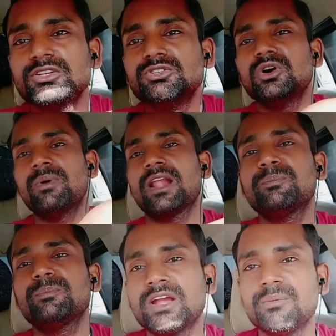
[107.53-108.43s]
हमारा
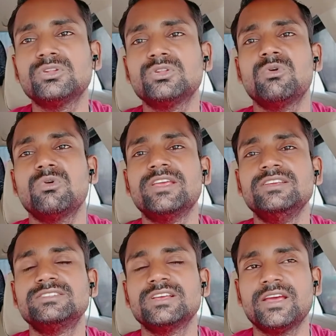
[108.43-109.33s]
पिकअप है तो वो वहीं
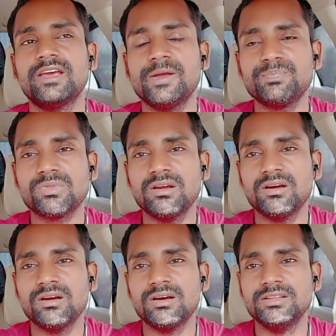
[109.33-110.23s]
से है
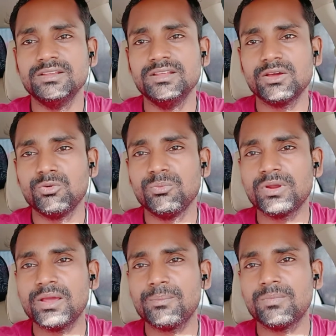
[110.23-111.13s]
दीदी के रूम
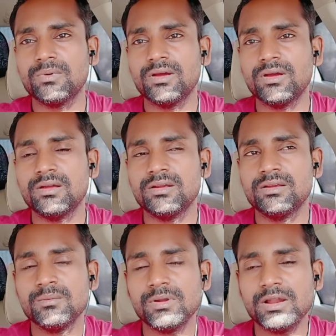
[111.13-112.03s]
के
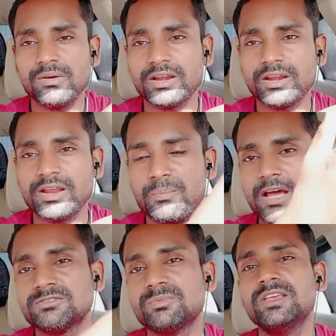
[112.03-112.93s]
मतलब घर के
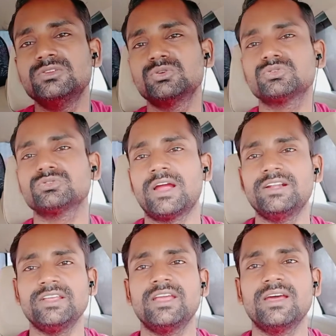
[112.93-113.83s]
पास में ही जो
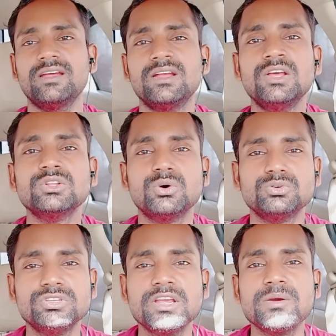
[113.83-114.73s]
सोसाइटी है तो
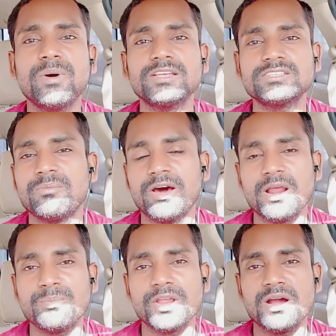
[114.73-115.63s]
उसी के पास से
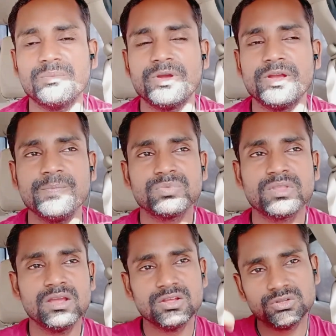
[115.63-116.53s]
हमारा पिकअप है
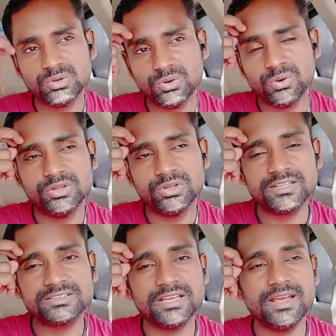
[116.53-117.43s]
तो
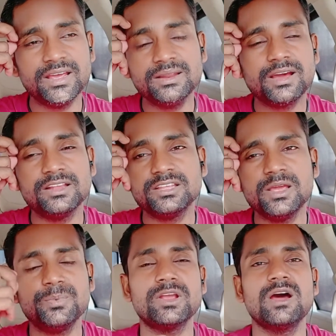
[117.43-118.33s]
देखते हैं करते
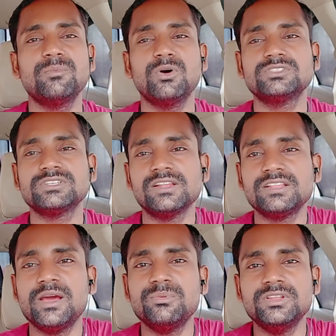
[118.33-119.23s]
हैं पिकअप और चलते
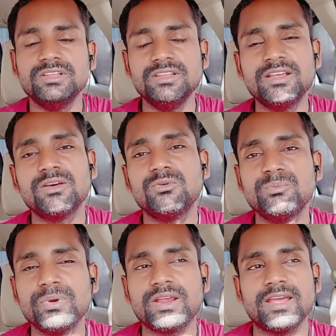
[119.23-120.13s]
हैं अभी दीदी के
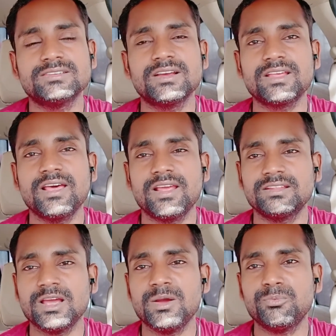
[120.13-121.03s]
रूम पे कैसा क्या
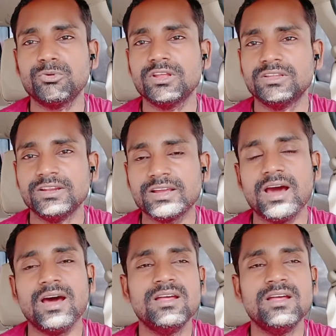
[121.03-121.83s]
रहता है पूरे दिन का